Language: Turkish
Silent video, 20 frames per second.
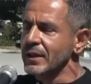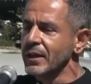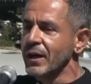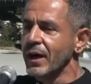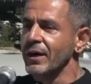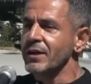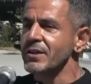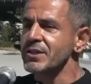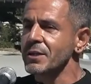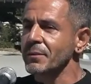
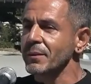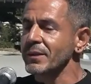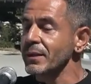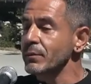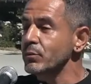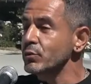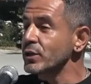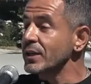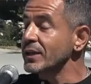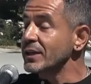Aynı
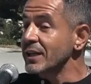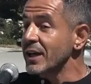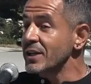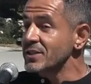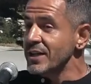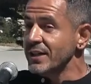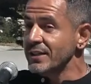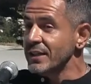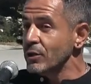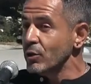zamanda burada
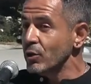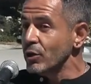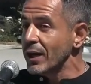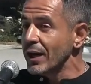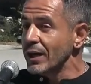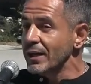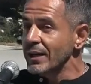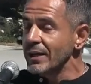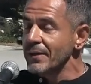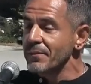kırılacak
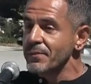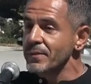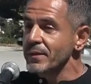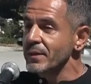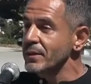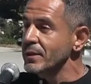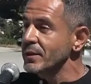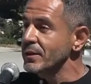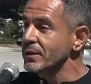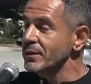rekorlarla
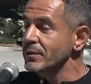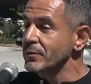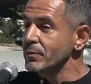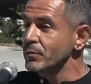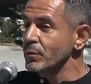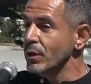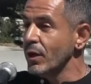e,